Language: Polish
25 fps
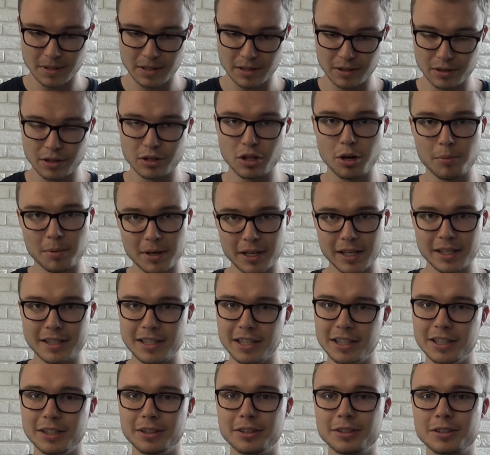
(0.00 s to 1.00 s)
dobre
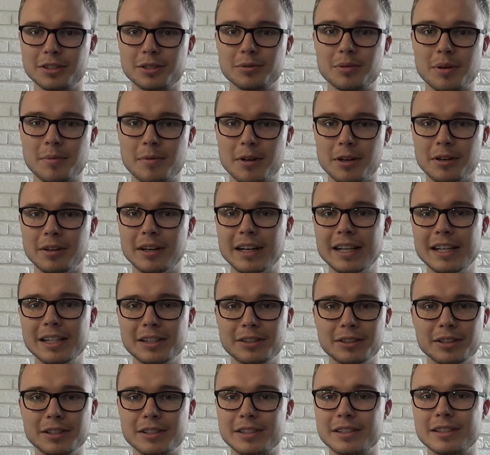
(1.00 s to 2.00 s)
jedzenie od słabego, ale
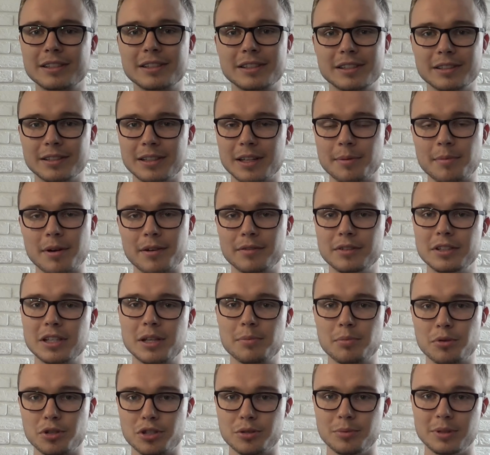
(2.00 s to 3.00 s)
to jest naprawdę
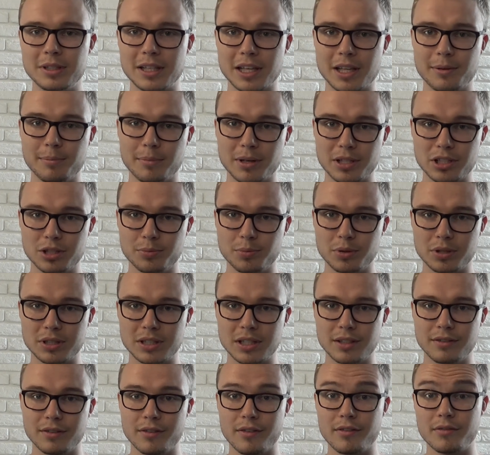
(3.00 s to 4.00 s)
na poziomie takim bardzo
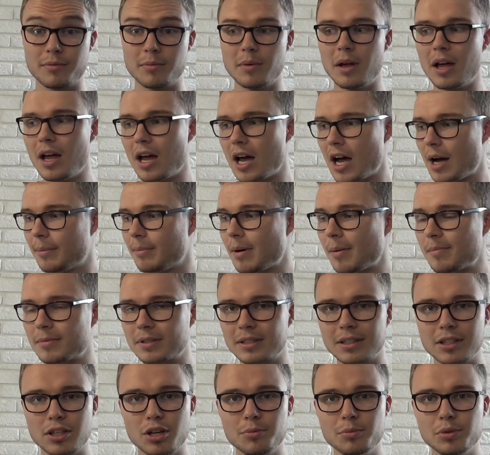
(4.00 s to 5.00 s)
podstawowym. A mam
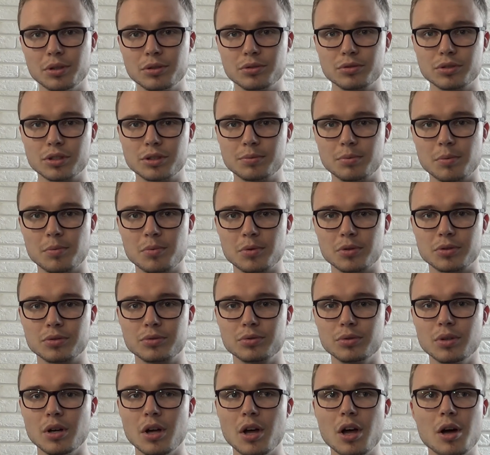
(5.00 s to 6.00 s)
znajomych, którzy po
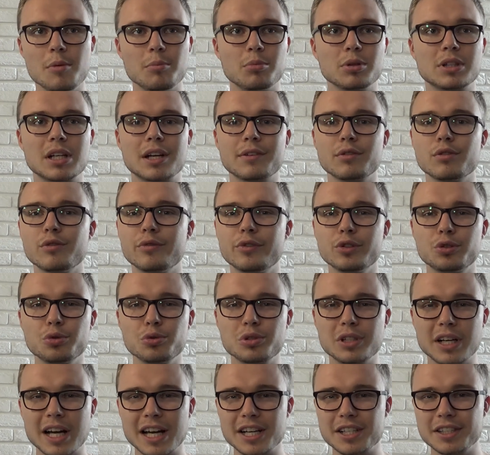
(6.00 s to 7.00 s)
prostu potrafią
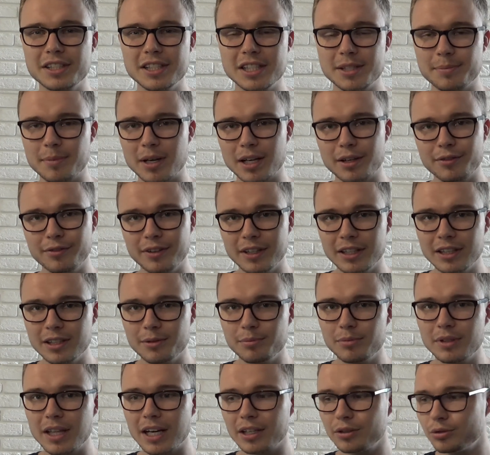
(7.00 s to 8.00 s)
wyczuć każdy smak w
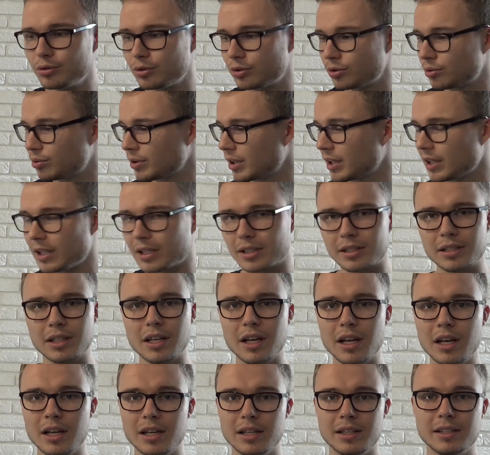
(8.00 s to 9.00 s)
jednym daniu, które jest
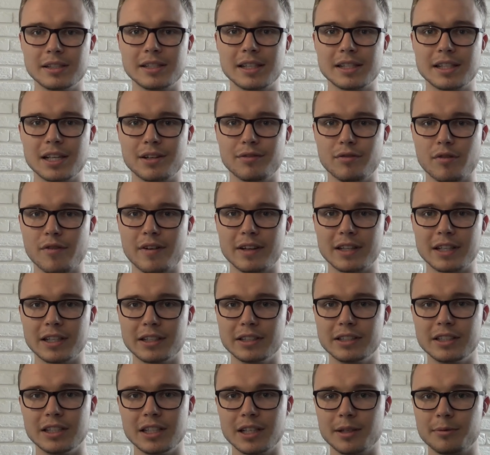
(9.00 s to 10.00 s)
zaserwowane,
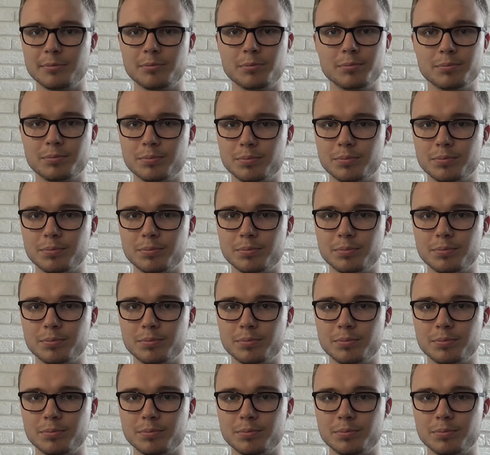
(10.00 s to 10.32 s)
gdzie ja